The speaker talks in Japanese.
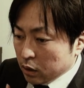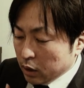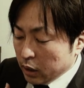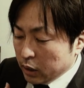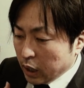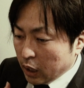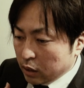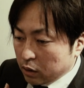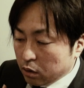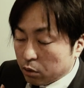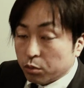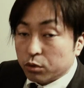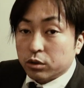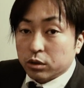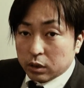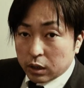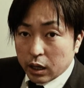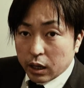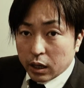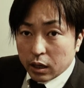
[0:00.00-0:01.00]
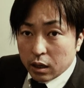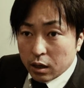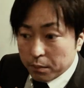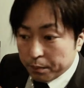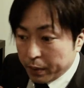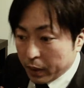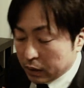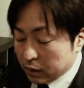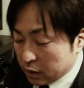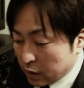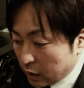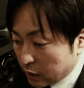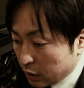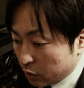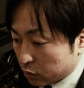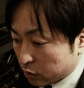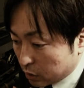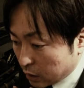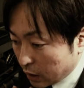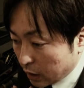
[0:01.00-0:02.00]
いたと思って、パッて駆け
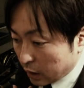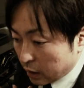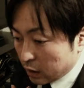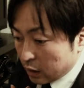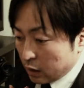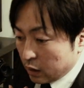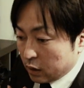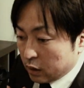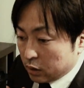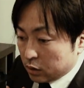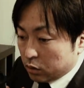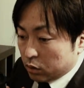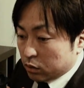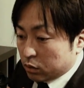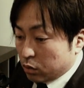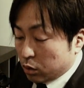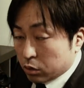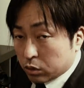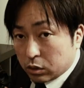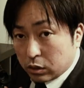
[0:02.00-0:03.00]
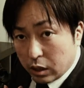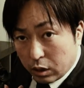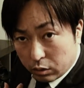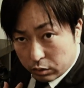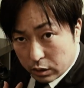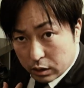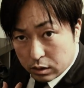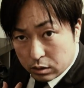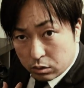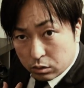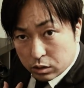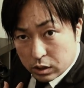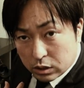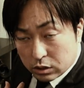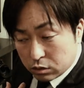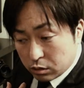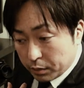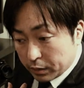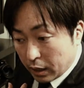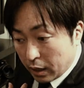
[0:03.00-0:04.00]
寄って、こう手をね、こう差
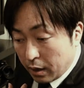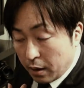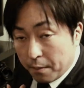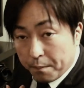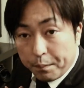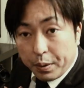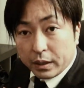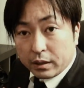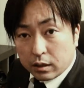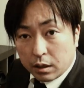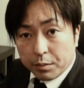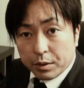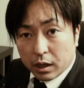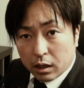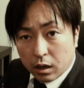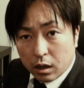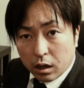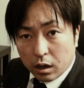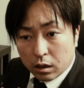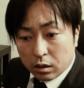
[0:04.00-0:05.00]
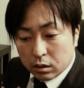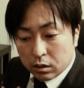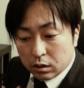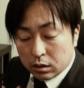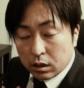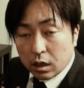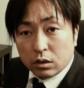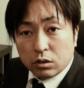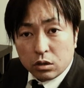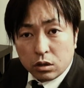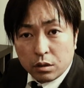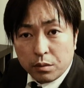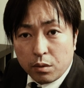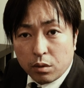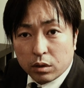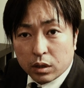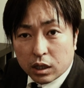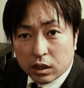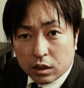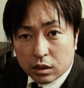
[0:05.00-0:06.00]
し伸べて、パッて見たら、野球
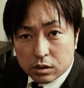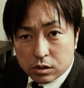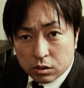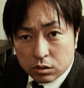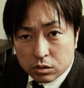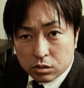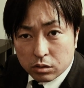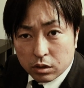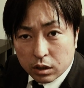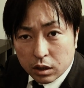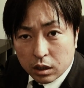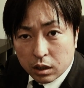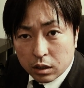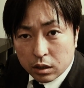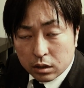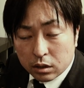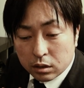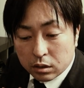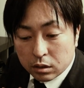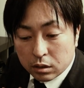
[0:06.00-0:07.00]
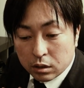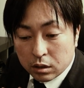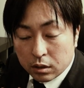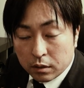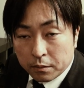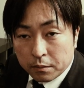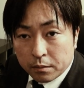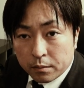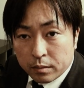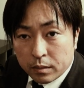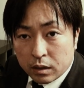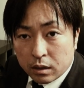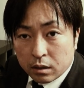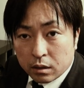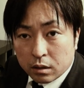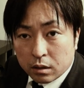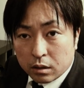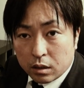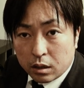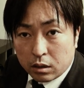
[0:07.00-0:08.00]
ボールだったんですよそれが
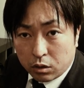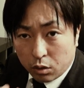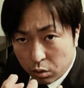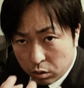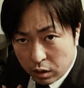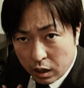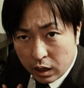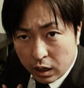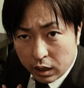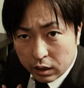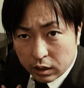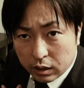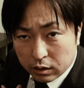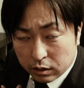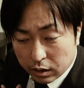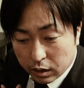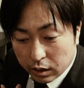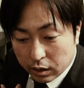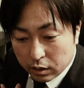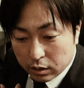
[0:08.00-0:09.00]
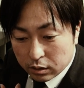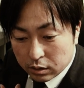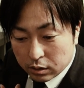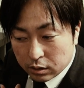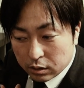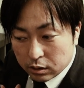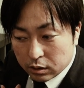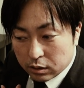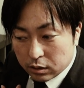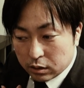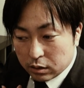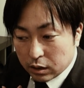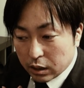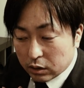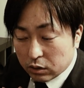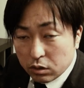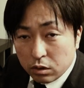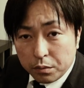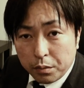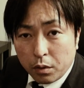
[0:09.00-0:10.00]
でどう考えたって野
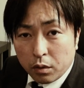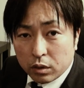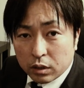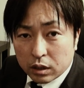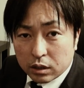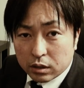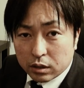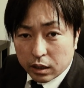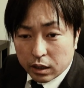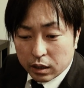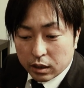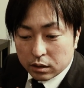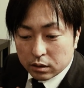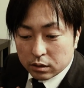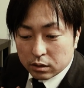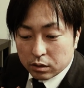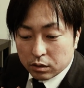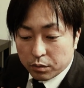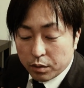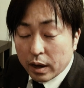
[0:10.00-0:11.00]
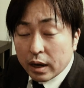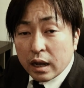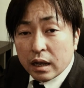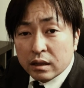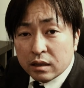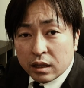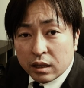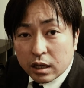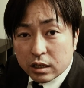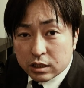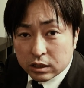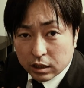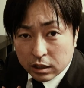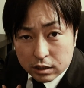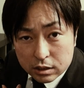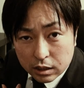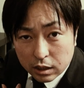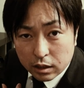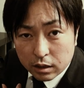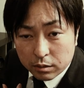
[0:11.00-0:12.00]
球ボールだって分かってたじゃない
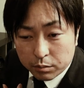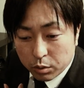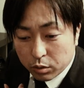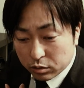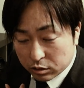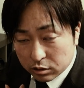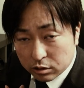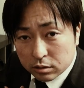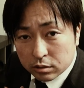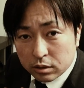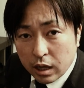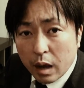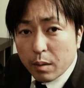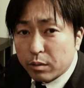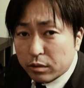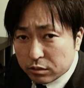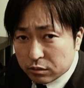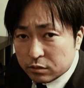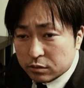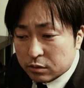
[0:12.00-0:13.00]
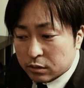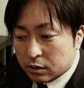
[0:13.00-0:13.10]
ですか僕多分